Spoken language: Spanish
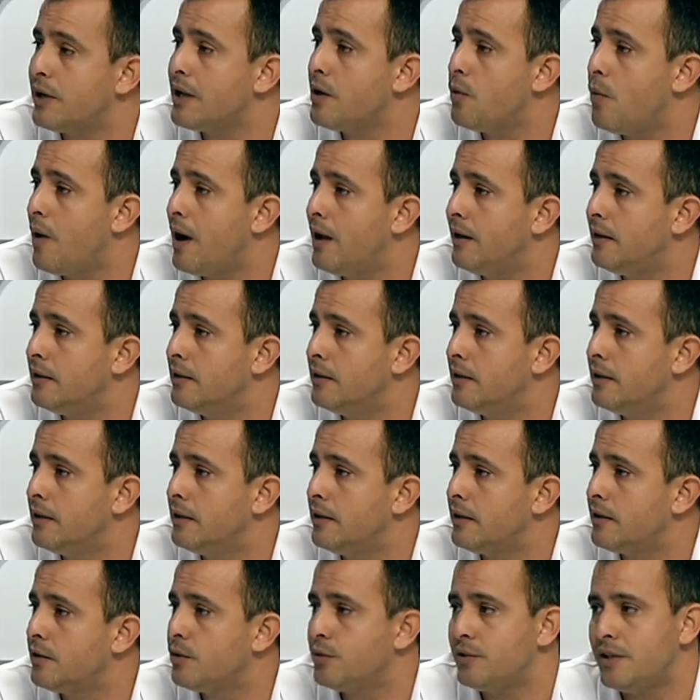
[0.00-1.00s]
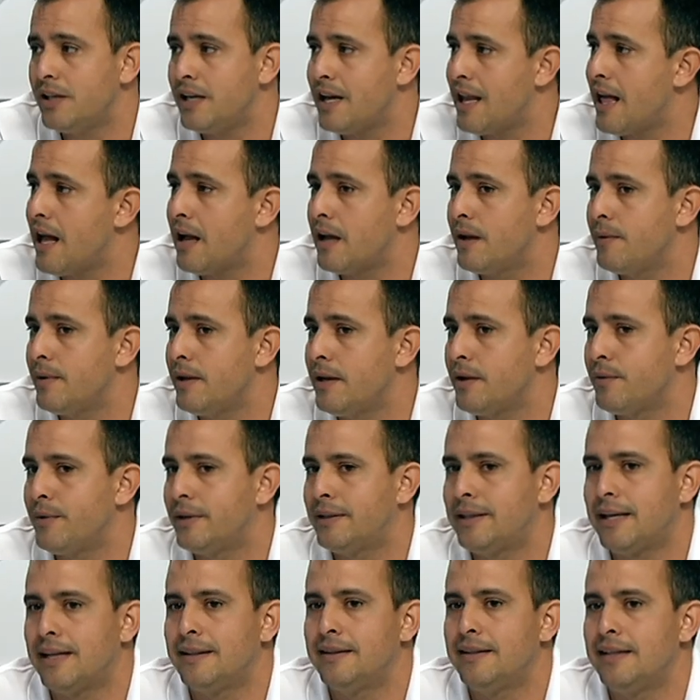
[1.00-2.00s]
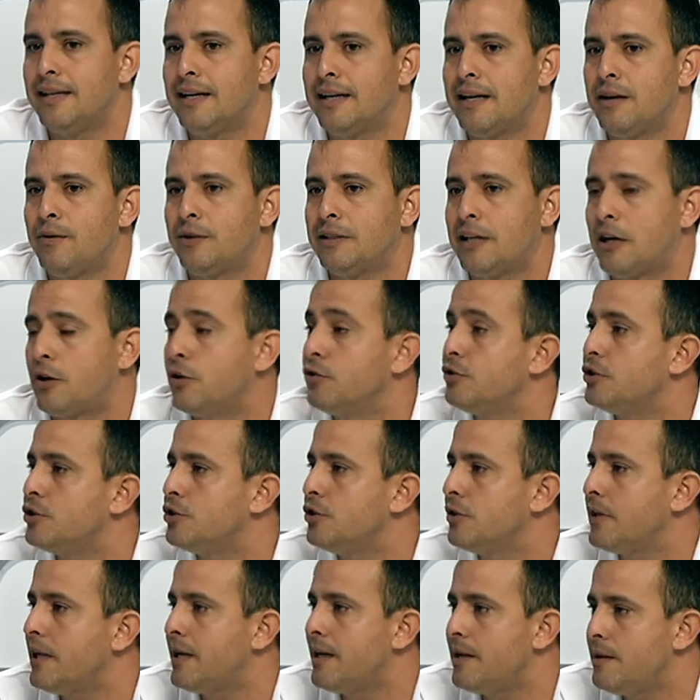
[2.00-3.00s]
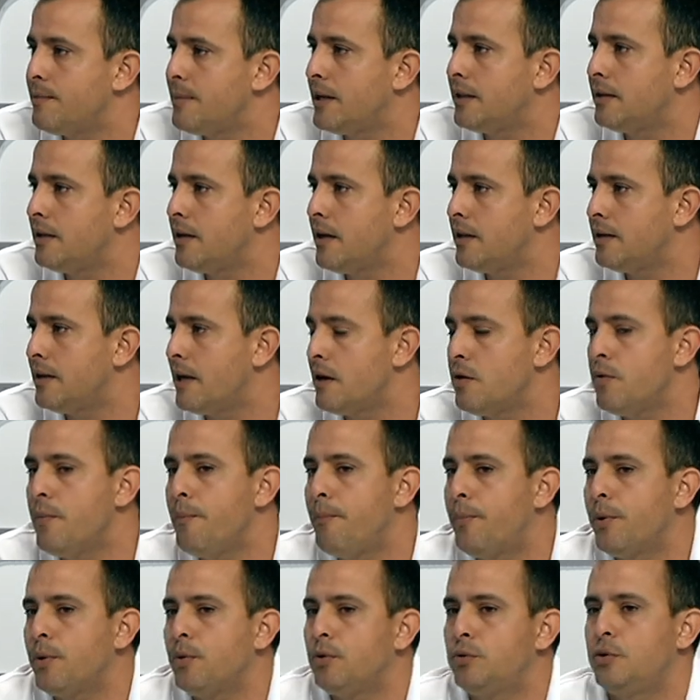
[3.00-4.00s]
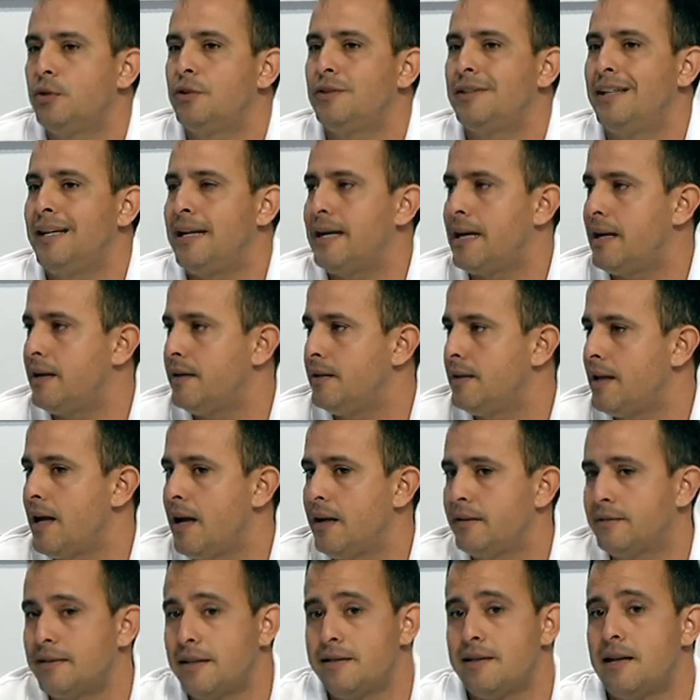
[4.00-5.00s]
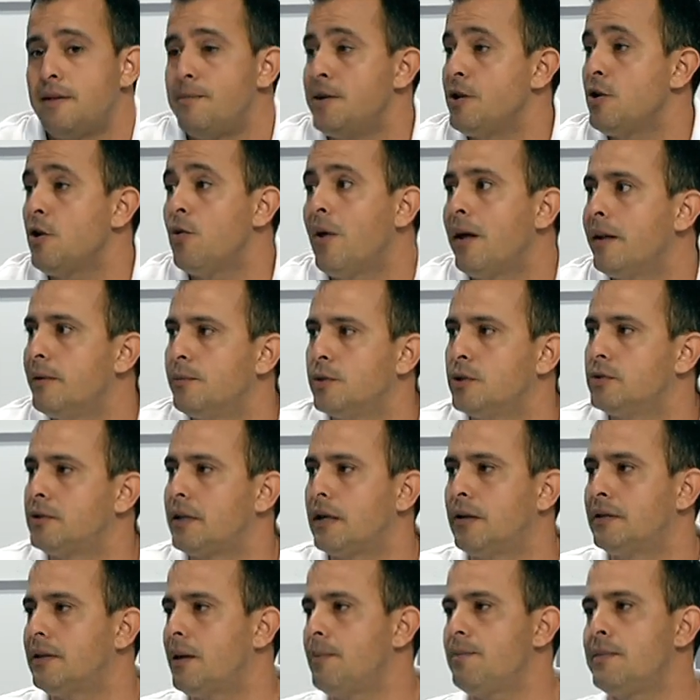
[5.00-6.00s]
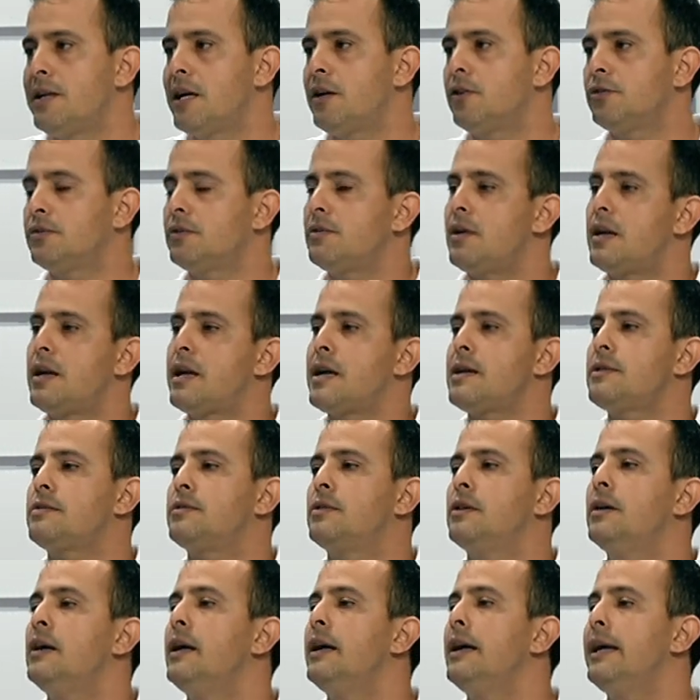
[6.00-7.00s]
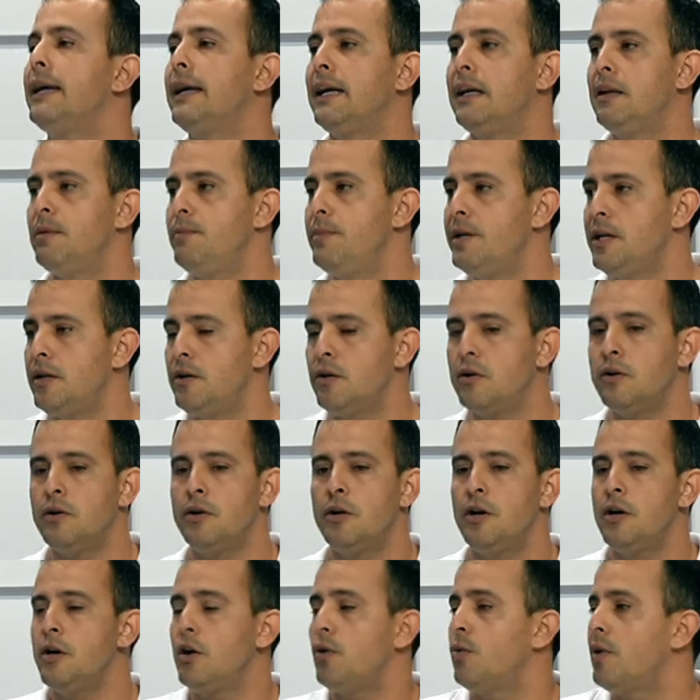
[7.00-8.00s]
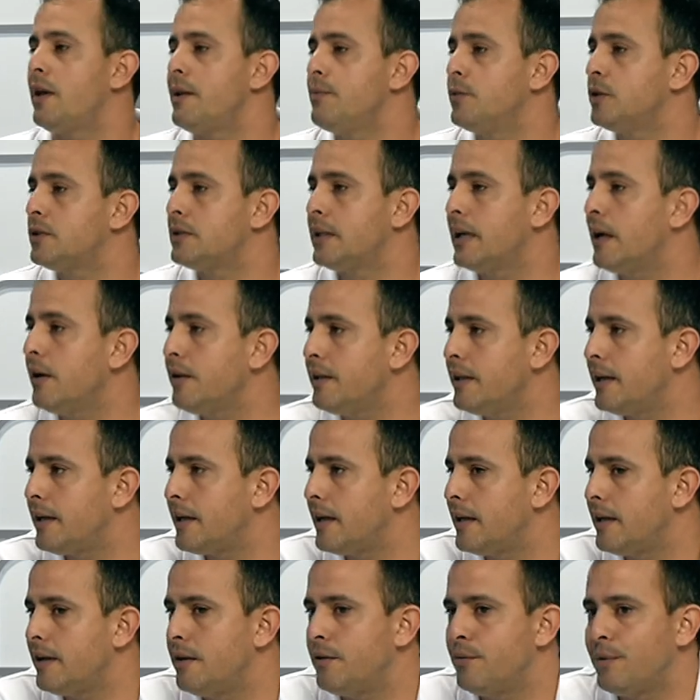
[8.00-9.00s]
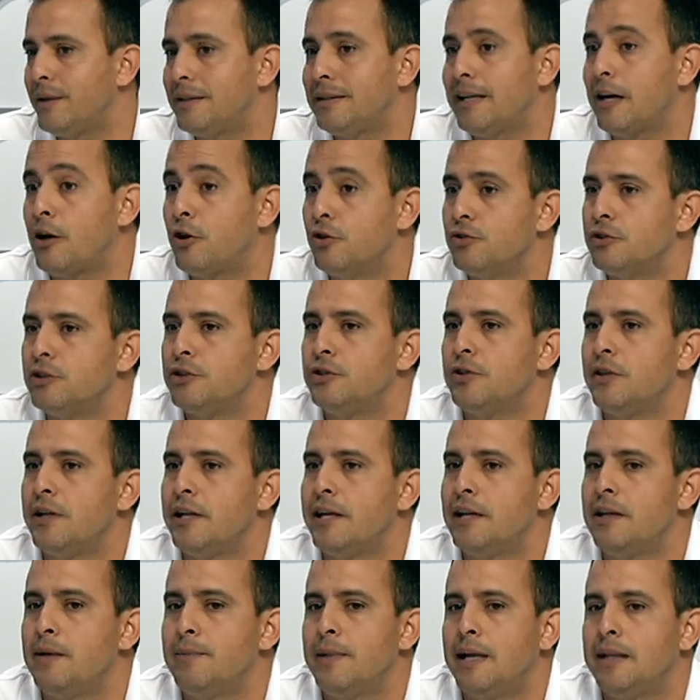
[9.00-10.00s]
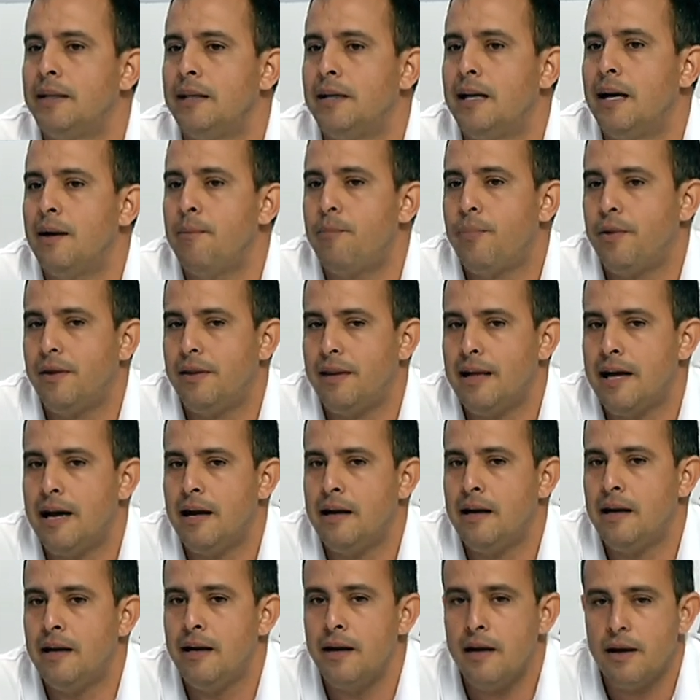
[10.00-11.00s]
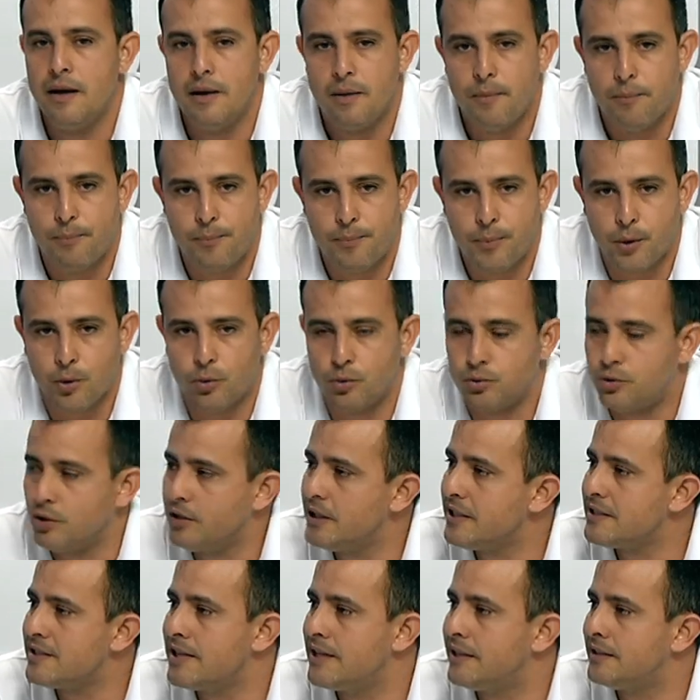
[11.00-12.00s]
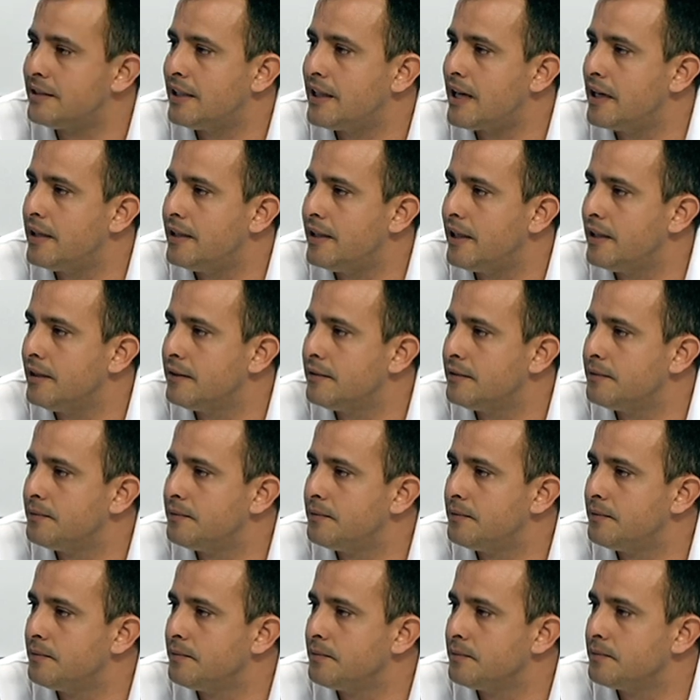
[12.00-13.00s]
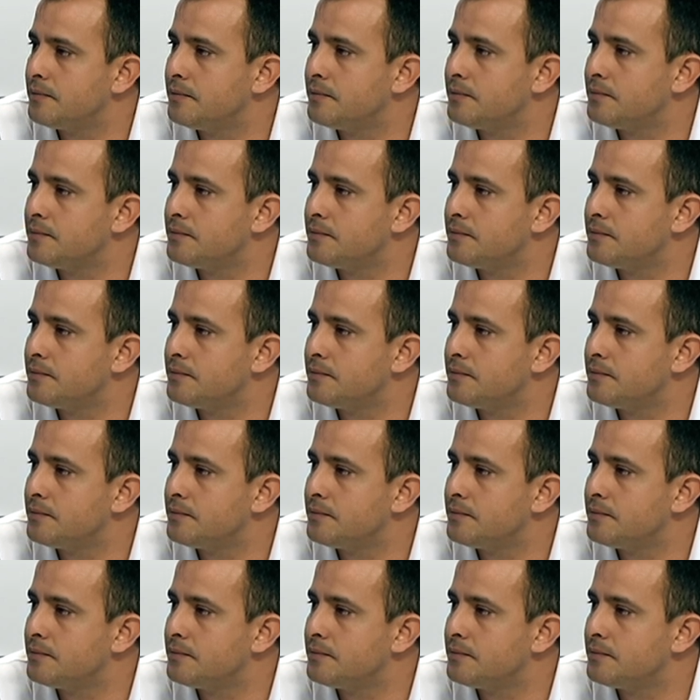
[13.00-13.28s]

igual, no tiene nada que ver, nuestras tierras, nuestras condiciones climáticas dan un producto de calidad, o sea, y el vino lo ha demostrado también, no solo el queso, el vino lo ha demostrado de que nuestras condiciones climáticas pues dan productos de excelente calidad. Es que además